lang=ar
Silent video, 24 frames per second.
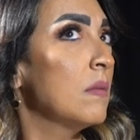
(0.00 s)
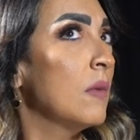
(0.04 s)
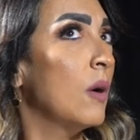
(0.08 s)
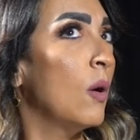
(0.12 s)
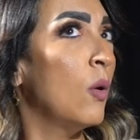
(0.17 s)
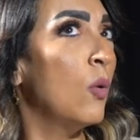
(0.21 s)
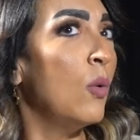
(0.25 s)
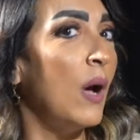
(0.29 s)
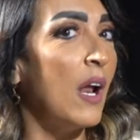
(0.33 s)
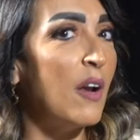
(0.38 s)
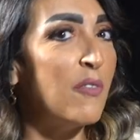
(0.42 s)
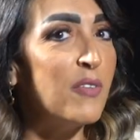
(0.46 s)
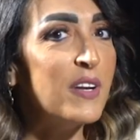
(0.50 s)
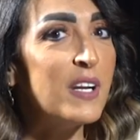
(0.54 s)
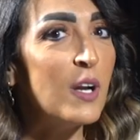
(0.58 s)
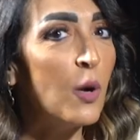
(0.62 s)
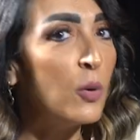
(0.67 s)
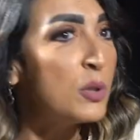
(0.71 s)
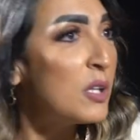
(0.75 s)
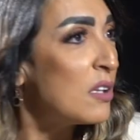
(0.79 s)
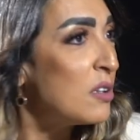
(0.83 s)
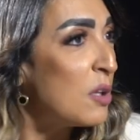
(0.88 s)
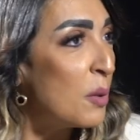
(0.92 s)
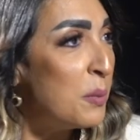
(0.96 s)
هو على فكره هو
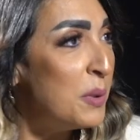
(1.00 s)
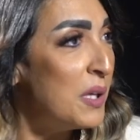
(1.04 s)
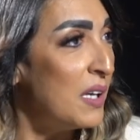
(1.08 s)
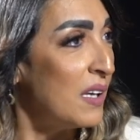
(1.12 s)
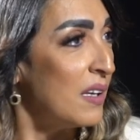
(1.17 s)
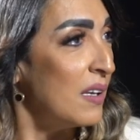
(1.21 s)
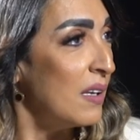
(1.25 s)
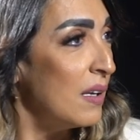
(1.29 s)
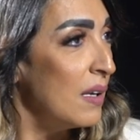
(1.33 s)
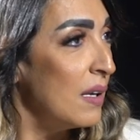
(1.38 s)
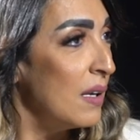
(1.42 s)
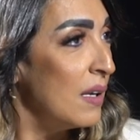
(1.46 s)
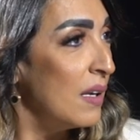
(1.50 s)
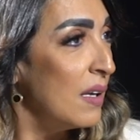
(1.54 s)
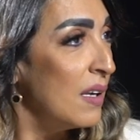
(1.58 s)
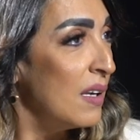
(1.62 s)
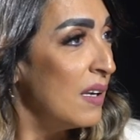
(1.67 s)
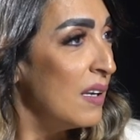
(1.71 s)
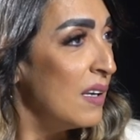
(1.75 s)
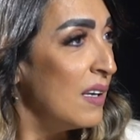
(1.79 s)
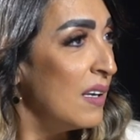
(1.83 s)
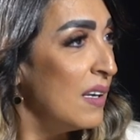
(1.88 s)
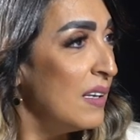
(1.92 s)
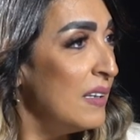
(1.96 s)
ده الطبيعي اه
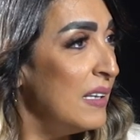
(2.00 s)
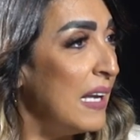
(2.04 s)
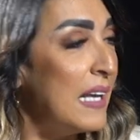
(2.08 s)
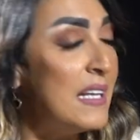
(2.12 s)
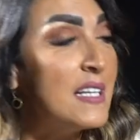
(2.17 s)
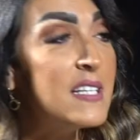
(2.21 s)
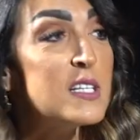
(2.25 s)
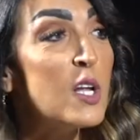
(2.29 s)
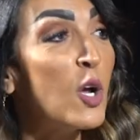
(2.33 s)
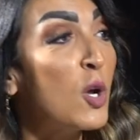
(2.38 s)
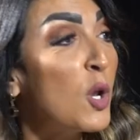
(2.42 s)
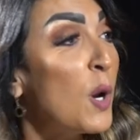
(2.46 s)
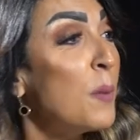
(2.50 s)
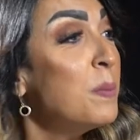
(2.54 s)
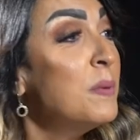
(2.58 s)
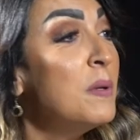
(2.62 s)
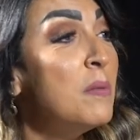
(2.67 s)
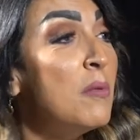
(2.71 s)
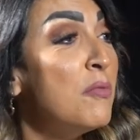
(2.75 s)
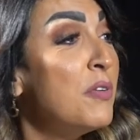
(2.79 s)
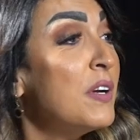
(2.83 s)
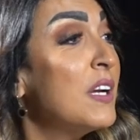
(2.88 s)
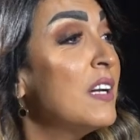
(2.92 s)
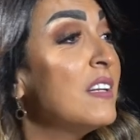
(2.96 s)
يعني استغربت
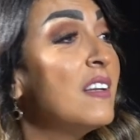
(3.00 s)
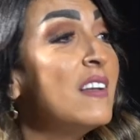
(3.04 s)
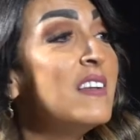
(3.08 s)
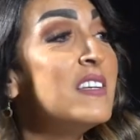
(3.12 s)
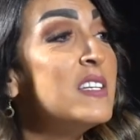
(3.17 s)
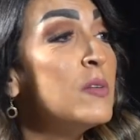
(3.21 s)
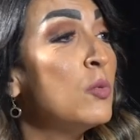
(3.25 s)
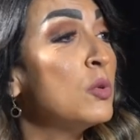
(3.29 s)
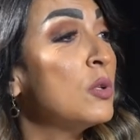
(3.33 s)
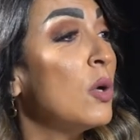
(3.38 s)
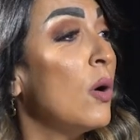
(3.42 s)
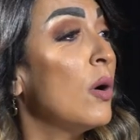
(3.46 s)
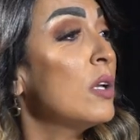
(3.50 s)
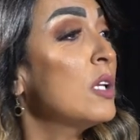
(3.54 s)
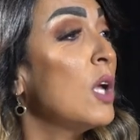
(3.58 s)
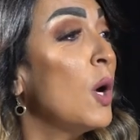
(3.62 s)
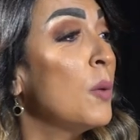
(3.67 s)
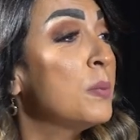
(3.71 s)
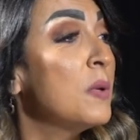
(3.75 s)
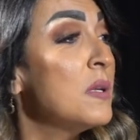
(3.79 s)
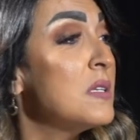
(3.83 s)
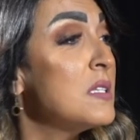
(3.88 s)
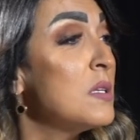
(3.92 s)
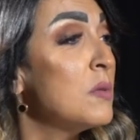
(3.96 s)
من فكره انت متواضعه
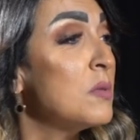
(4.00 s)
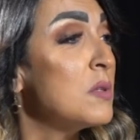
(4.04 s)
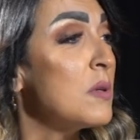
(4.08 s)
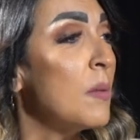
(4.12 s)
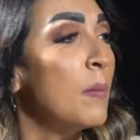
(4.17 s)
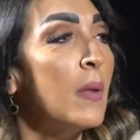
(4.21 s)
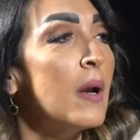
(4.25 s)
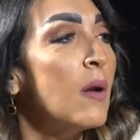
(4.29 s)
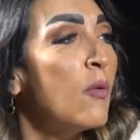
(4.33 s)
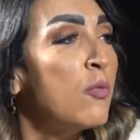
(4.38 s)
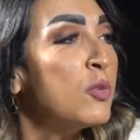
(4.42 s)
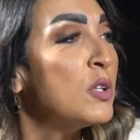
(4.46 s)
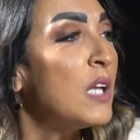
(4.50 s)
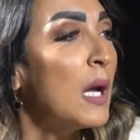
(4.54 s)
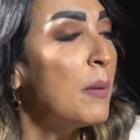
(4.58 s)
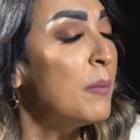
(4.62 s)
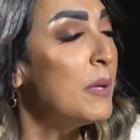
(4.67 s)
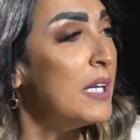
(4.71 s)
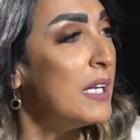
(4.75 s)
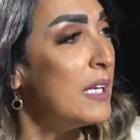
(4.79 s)
وبتنزلي امال انا المفروض اعمل